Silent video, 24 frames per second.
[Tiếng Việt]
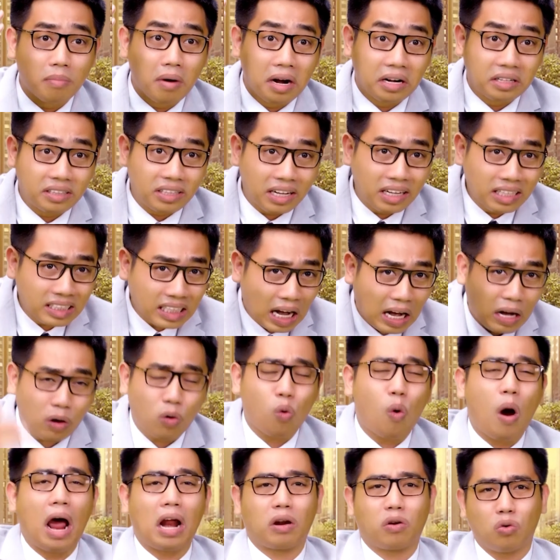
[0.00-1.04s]
là bởi tính thanh
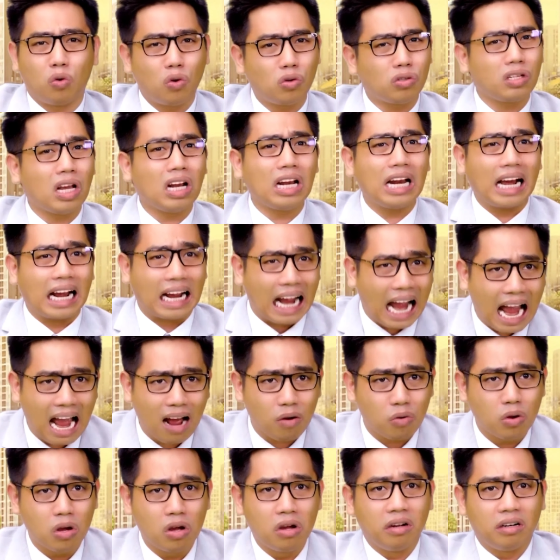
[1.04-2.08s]
khoản của nó rất là
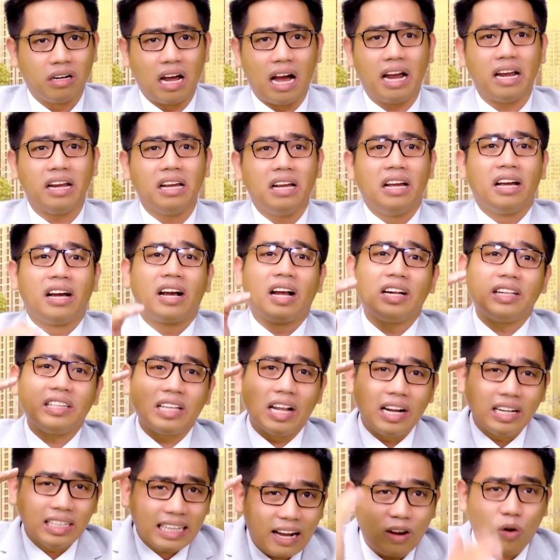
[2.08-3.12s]
cao đấy cái
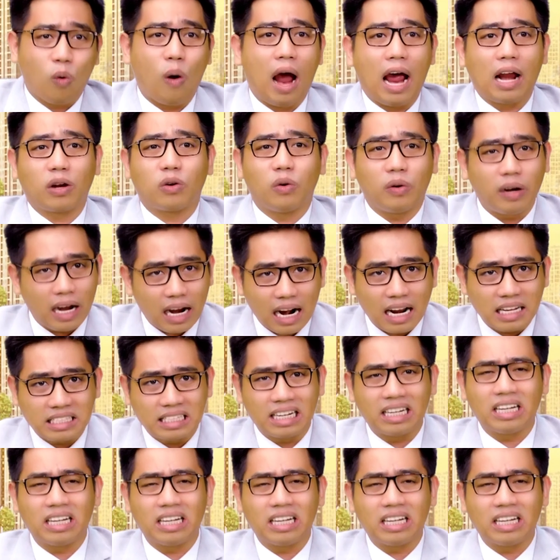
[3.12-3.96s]
tính thanh khoản có nghĩa là